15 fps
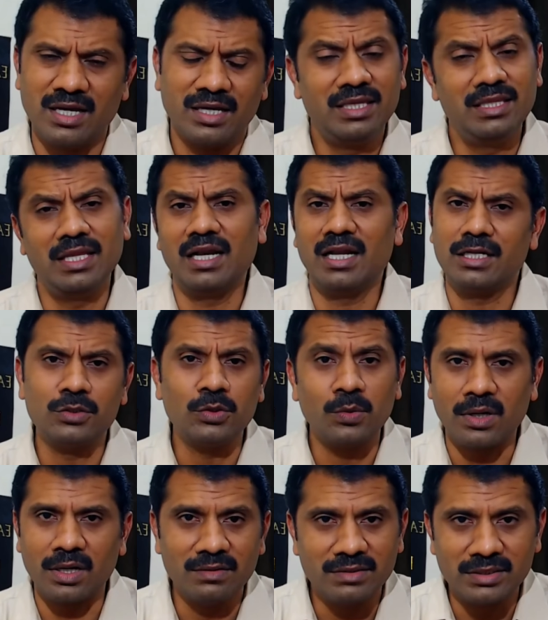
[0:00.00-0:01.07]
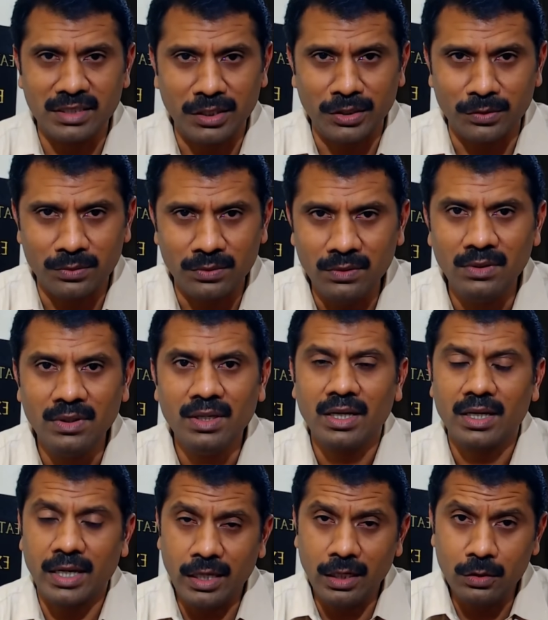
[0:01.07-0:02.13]
இது எல்லாத்துக்கும் ஓரளவுக்கு தெரியும்
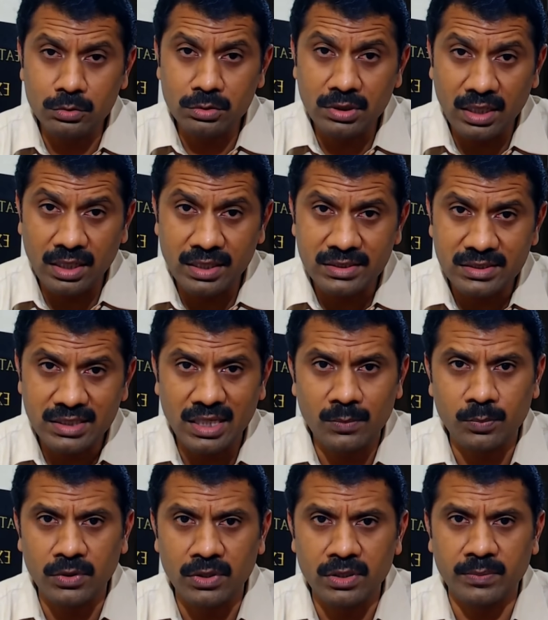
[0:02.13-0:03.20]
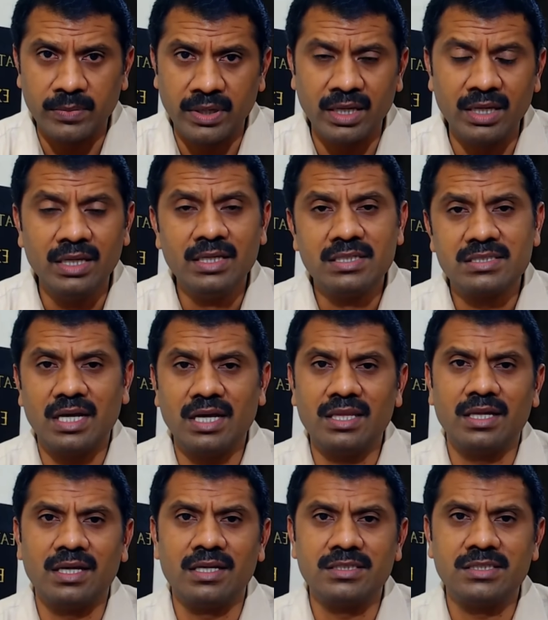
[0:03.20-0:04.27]
கைக்குத்தல் அரிசி எப்பொழுதுமே சாதா
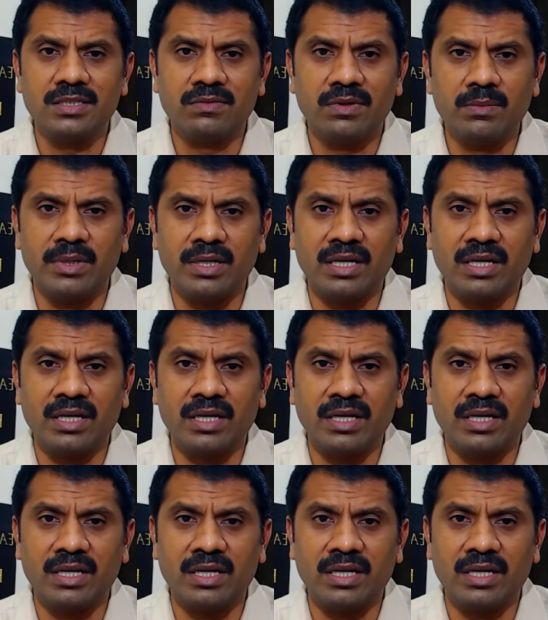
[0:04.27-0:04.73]
அரிசியை விட பெட்டர்